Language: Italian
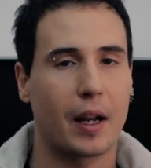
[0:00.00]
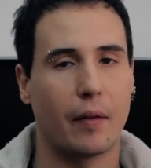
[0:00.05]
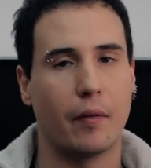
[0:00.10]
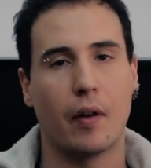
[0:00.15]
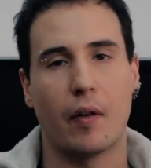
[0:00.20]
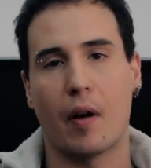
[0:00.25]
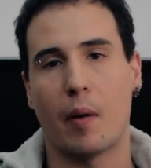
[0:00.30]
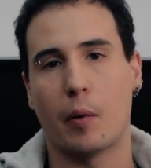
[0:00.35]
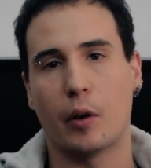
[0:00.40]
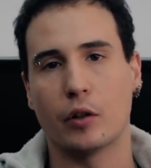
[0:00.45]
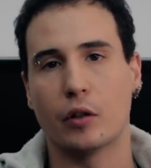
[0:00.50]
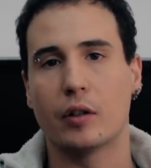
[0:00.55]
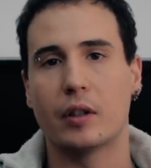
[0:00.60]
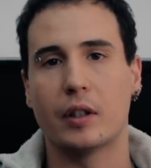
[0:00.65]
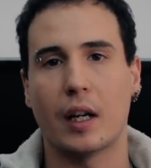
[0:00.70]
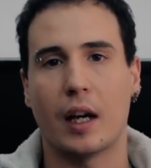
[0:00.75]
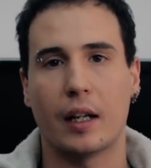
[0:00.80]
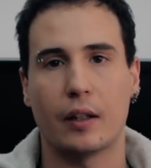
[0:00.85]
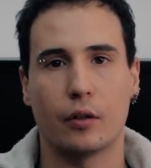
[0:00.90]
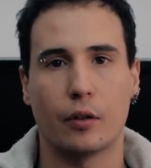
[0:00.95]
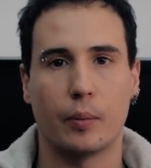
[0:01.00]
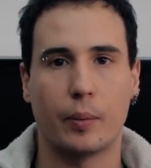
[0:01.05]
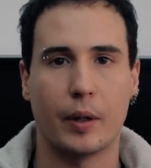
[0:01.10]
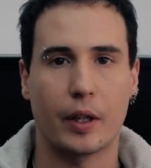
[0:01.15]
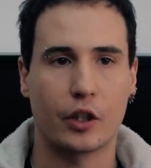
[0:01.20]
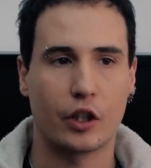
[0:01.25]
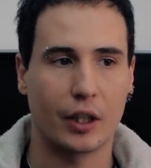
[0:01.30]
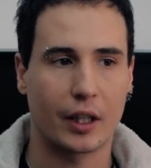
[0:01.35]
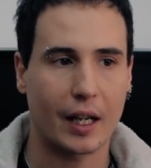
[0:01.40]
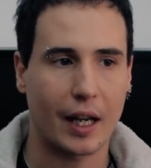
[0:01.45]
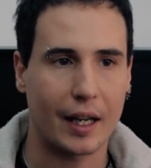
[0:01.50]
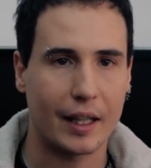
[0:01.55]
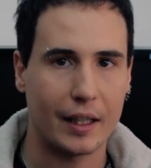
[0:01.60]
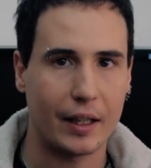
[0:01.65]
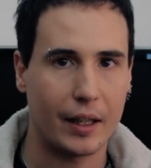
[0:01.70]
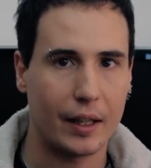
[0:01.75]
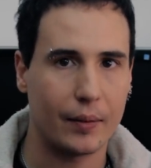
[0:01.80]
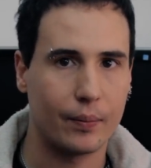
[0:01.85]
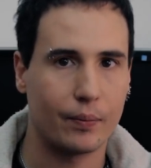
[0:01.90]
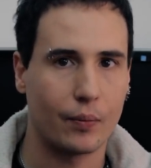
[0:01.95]
che avevamo adottato per cercare
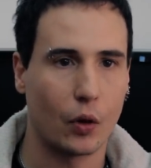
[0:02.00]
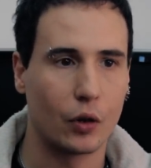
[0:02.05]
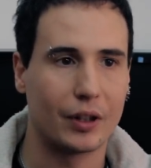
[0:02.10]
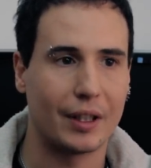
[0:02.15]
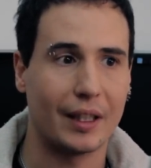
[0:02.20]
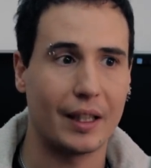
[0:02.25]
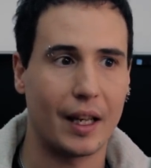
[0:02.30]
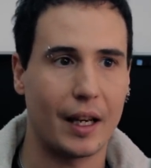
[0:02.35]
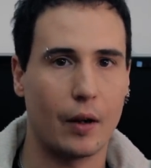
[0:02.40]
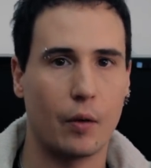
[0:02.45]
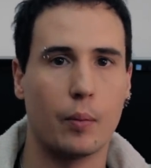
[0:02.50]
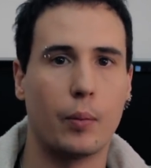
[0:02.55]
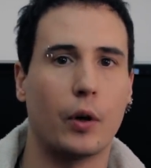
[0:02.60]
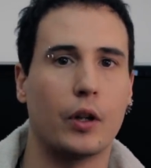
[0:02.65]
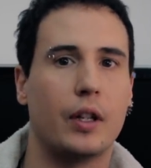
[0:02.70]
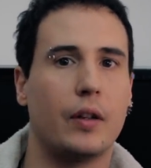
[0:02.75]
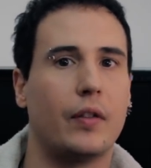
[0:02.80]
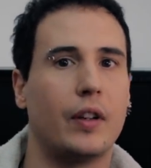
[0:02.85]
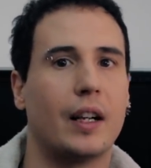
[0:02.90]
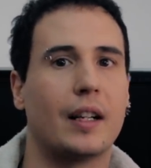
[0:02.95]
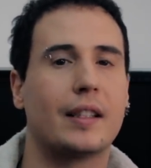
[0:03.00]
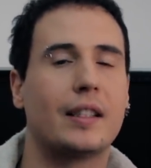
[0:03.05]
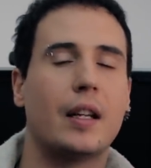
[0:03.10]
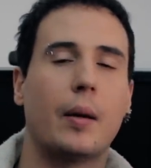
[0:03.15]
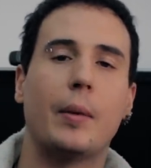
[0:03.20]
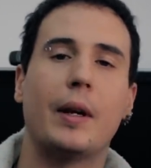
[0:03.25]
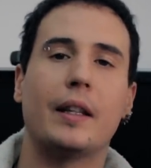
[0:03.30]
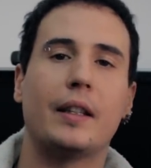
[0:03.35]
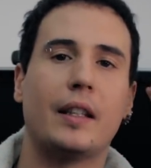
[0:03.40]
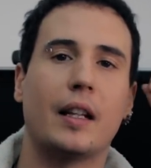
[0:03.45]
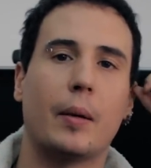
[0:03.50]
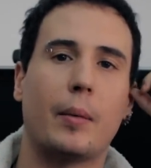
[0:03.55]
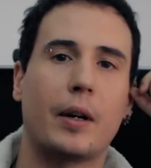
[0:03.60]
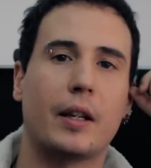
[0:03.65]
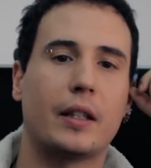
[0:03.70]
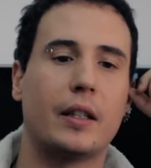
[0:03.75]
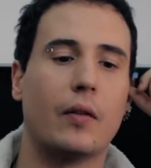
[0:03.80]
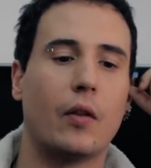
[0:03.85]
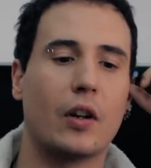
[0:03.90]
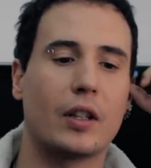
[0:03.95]
di ottenere un po' di finanziamenti da
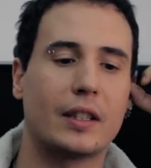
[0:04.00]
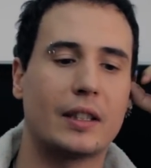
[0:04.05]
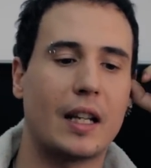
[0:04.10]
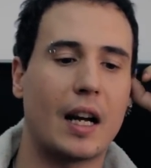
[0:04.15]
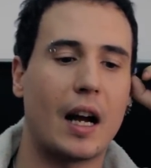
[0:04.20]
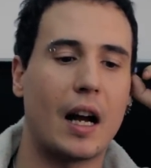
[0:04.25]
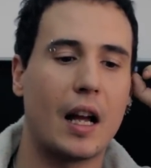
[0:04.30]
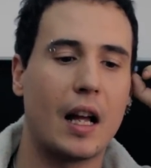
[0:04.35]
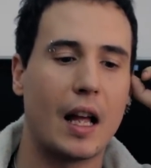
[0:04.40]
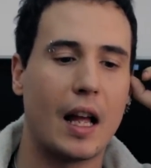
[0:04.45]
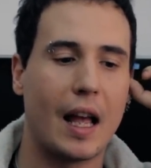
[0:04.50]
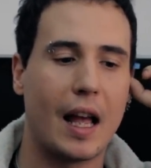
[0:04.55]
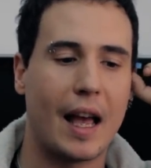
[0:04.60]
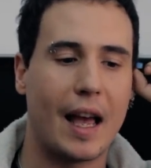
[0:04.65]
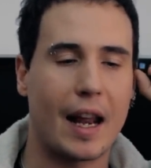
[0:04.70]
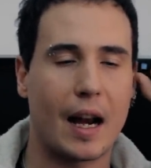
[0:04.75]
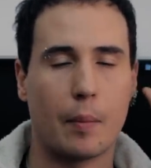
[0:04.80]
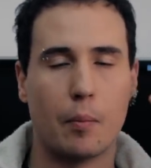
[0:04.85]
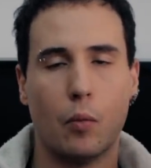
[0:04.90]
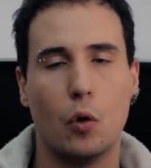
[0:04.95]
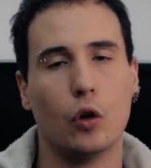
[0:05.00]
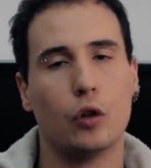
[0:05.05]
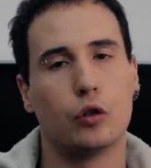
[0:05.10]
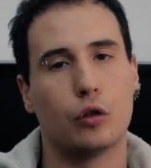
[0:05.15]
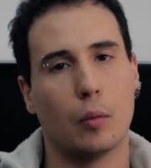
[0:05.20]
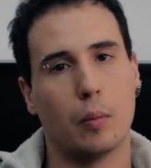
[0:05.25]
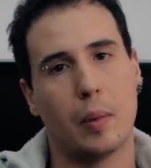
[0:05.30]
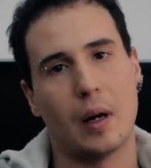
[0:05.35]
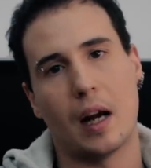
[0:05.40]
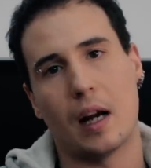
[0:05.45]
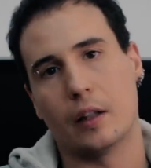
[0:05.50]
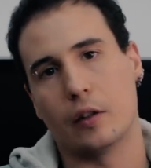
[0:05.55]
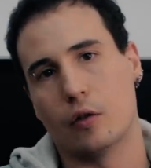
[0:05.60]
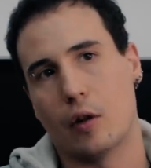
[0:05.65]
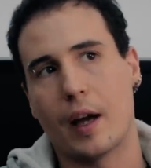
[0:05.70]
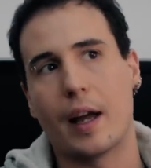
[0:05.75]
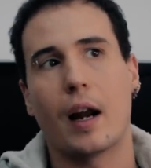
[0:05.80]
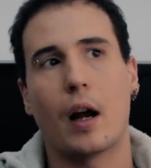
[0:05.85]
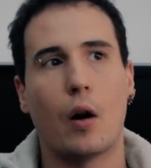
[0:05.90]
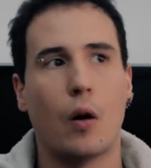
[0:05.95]
parte vostra era molto
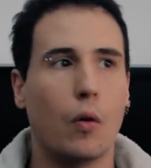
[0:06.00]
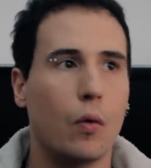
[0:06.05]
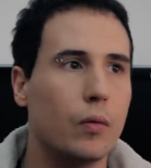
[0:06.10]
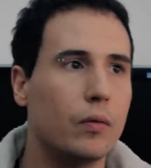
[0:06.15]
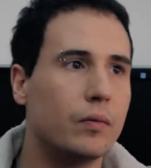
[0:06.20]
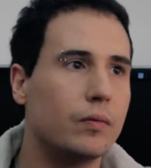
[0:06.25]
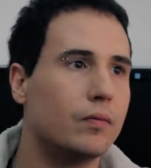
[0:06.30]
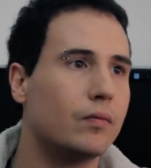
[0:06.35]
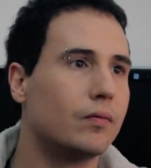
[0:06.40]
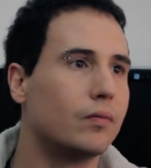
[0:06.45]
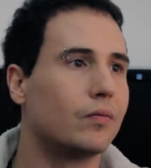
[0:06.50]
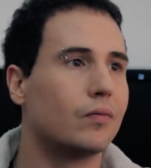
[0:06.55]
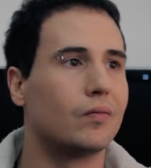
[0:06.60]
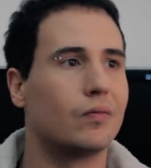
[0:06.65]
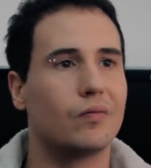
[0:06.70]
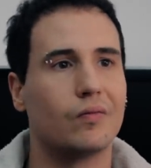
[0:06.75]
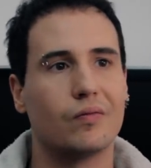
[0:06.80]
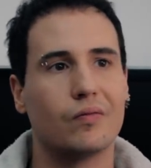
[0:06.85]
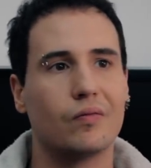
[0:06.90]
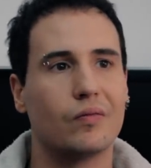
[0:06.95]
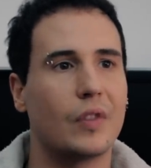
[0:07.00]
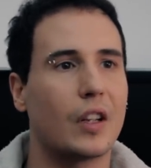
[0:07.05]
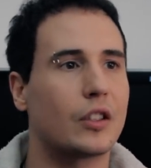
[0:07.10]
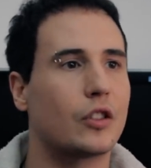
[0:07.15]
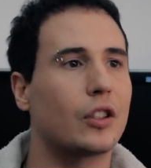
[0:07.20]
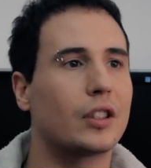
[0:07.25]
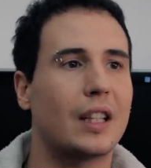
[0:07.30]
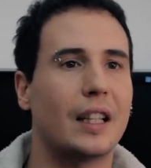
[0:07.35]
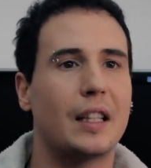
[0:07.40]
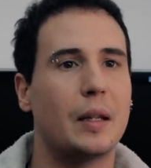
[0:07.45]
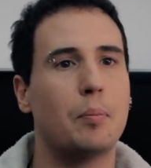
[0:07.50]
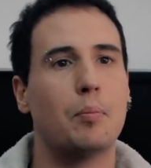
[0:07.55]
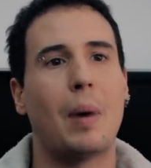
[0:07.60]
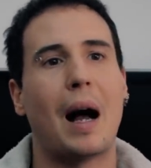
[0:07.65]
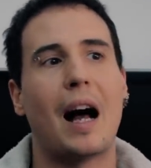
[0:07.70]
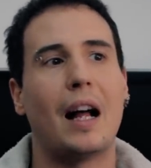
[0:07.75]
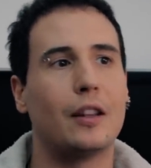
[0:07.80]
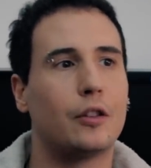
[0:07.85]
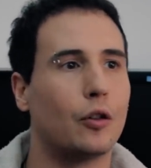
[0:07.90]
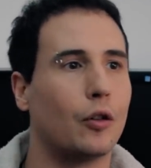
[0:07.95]
blando, era un una sorta di
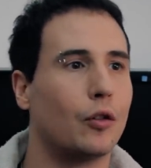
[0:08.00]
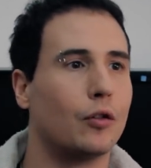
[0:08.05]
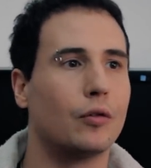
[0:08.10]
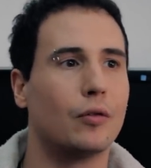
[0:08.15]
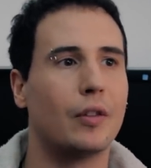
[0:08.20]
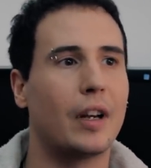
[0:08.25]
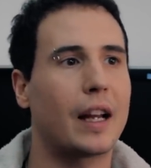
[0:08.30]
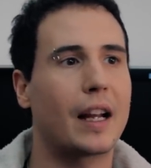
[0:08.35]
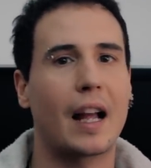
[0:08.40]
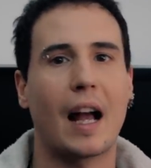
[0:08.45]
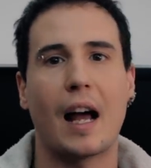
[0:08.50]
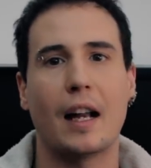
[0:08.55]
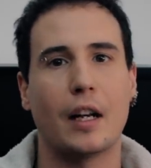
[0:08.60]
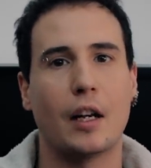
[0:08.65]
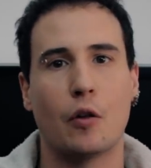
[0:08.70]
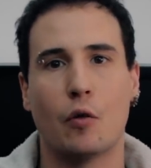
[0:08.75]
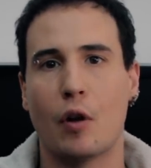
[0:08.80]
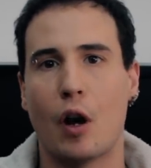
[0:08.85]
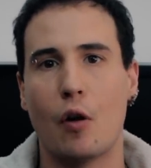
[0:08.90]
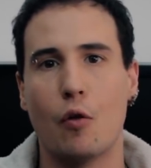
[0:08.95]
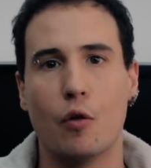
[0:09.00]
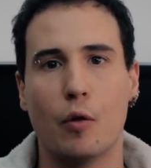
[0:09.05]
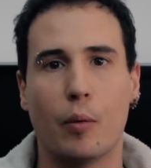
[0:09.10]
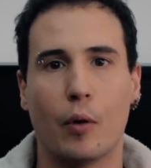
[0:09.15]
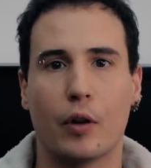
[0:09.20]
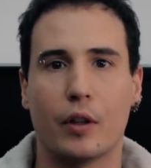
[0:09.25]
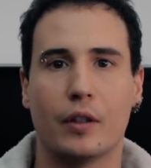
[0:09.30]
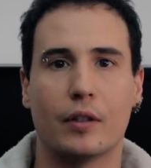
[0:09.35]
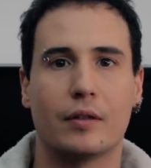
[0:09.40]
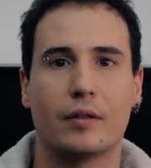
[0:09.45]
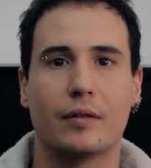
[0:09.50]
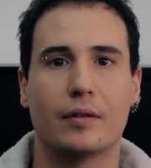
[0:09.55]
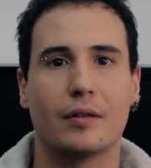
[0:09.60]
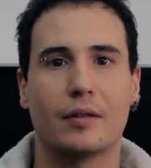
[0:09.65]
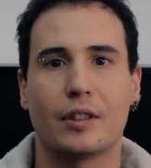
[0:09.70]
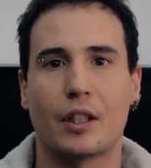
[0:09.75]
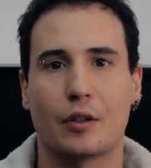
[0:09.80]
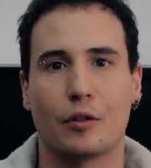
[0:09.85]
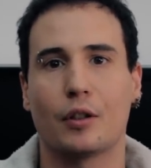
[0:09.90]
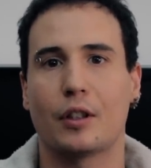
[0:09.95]
balto, non è cane, non è lupo, mm,
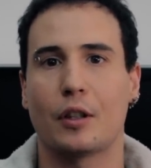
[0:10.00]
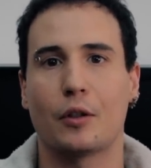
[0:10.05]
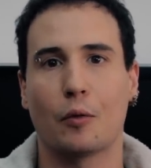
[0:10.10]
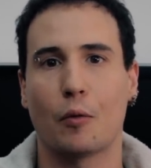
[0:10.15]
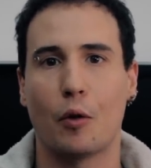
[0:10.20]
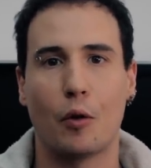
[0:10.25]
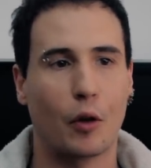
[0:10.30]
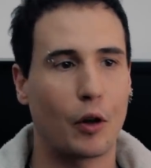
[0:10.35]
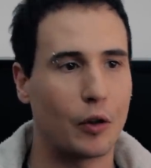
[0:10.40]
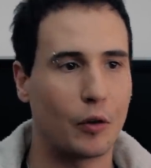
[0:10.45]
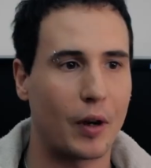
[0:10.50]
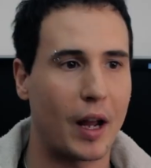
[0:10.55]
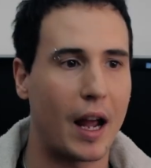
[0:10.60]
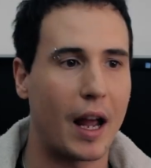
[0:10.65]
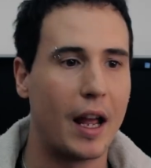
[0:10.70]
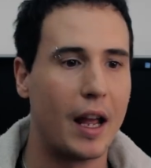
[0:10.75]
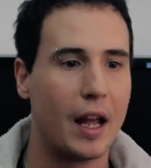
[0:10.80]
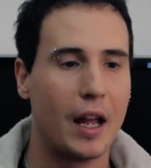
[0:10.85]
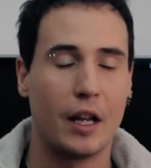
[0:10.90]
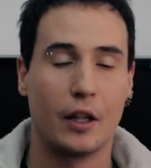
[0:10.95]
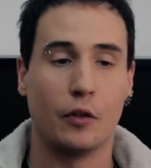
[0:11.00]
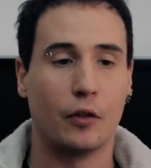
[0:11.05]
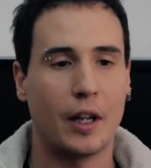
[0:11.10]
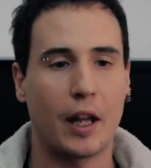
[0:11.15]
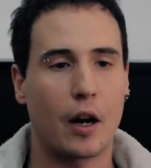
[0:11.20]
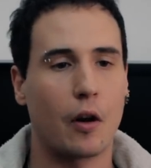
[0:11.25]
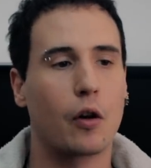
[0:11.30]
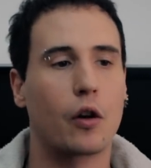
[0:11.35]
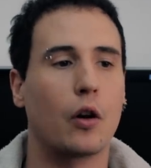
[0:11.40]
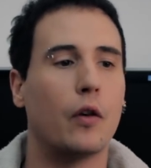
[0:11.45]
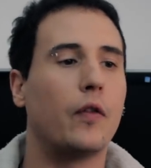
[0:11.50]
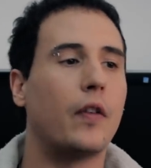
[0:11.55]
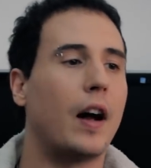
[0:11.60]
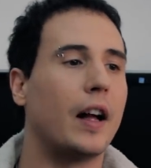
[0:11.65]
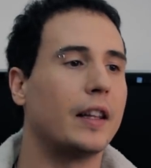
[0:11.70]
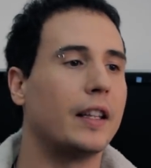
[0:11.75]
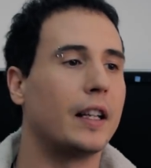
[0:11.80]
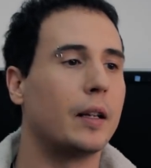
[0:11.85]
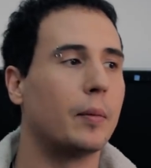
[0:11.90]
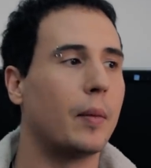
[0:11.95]
sa soltanto quello che non è. Non era un
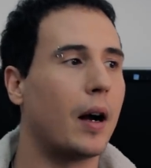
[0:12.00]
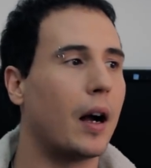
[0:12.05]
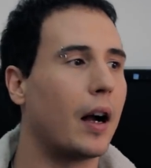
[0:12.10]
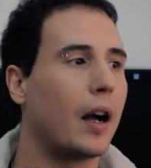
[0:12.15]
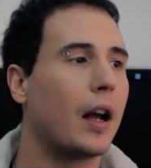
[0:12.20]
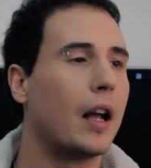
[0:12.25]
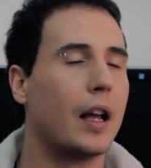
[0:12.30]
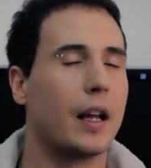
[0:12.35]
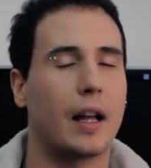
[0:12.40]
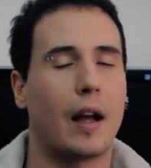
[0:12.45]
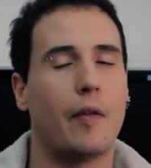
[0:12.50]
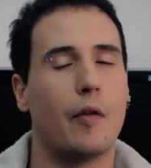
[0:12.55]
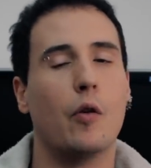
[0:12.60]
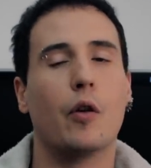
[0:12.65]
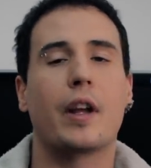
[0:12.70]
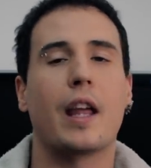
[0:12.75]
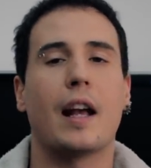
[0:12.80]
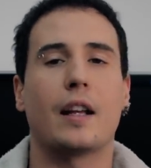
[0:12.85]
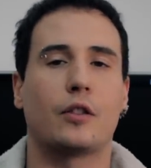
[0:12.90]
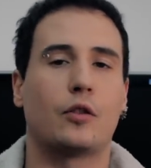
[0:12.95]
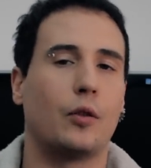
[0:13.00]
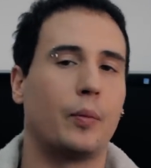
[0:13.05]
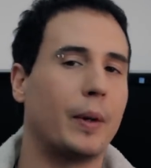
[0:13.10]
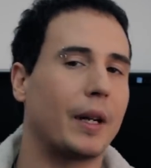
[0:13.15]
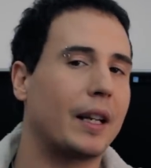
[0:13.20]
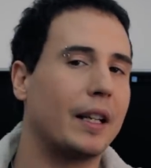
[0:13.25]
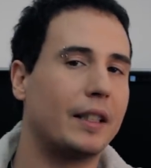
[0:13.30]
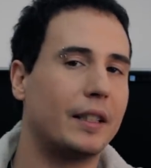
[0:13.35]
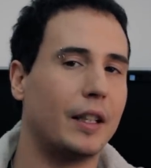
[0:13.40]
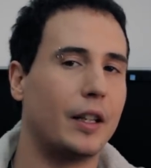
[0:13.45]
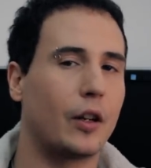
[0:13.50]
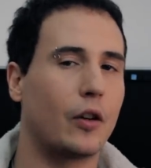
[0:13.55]
crowdfunding ma avevo chiesto per chi si